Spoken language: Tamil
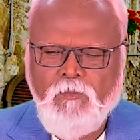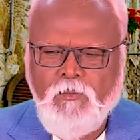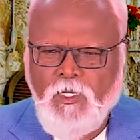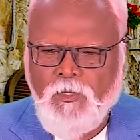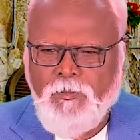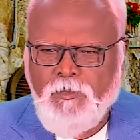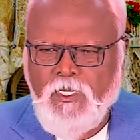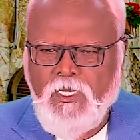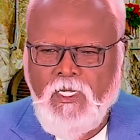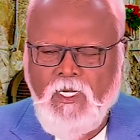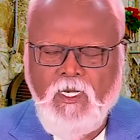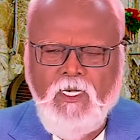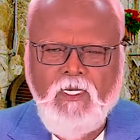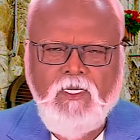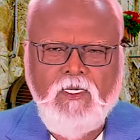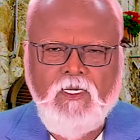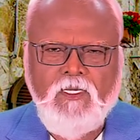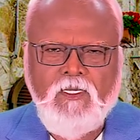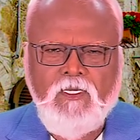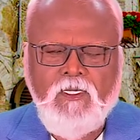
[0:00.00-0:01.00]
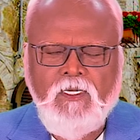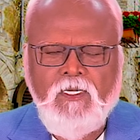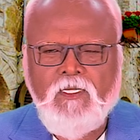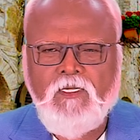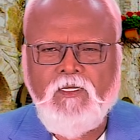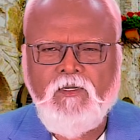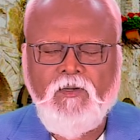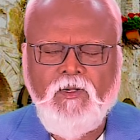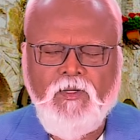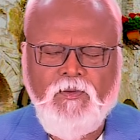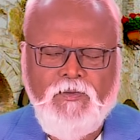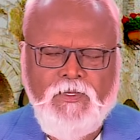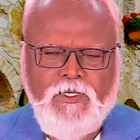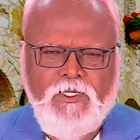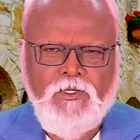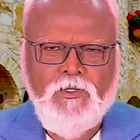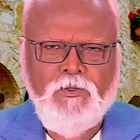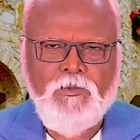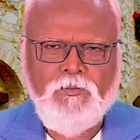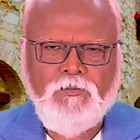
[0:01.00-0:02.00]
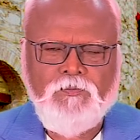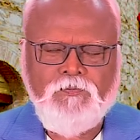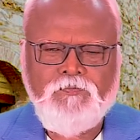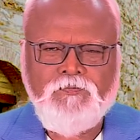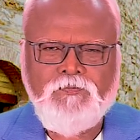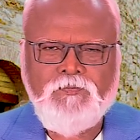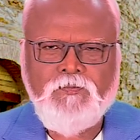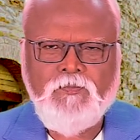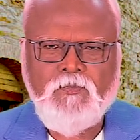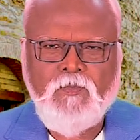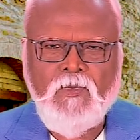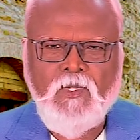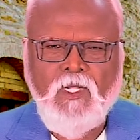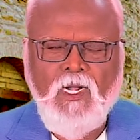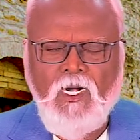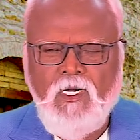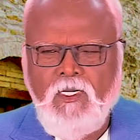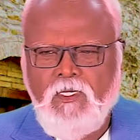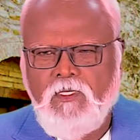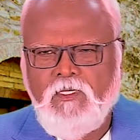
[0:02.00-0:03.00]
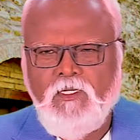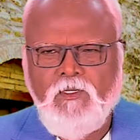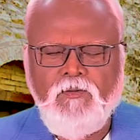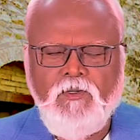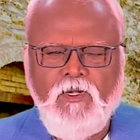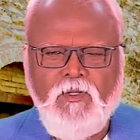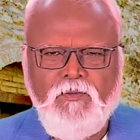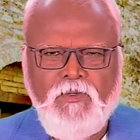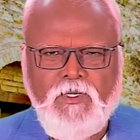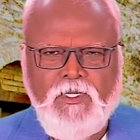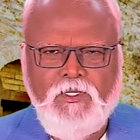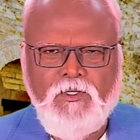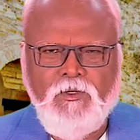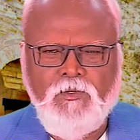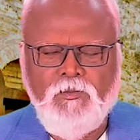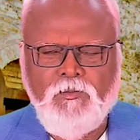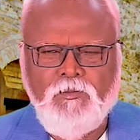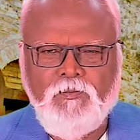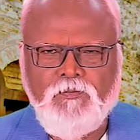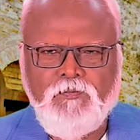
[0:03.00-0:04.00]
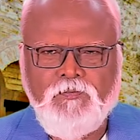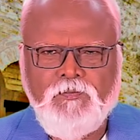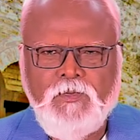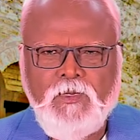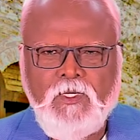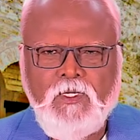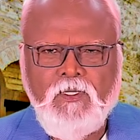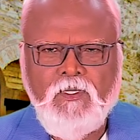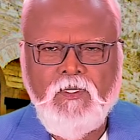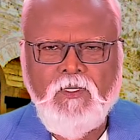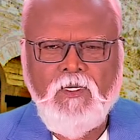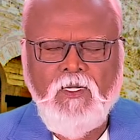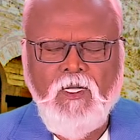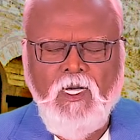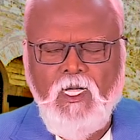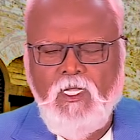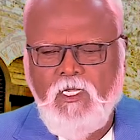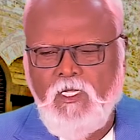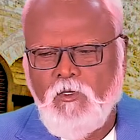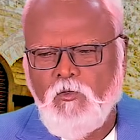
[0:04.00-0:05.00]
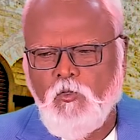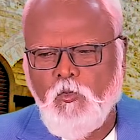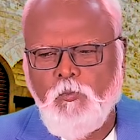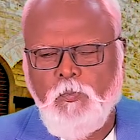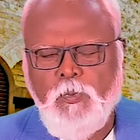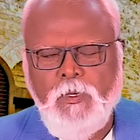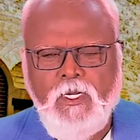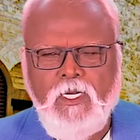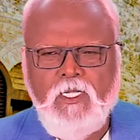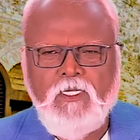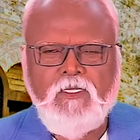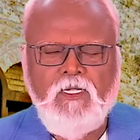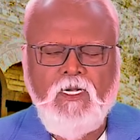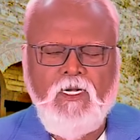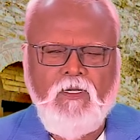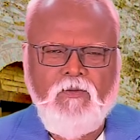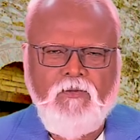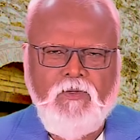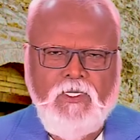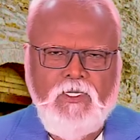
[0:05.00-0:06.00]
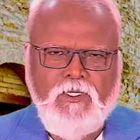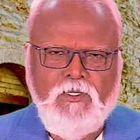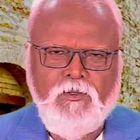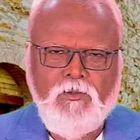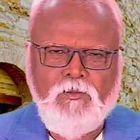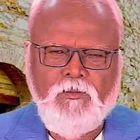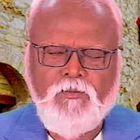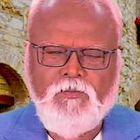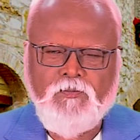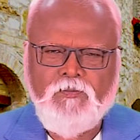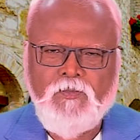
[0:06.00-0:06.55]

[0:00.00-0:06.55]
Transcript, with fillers: மெமரியை எடுத்துவிட வேண்டும் அழித்து விட வேண்டும் அதை குப்பையிலே தள்ள வேண்டும்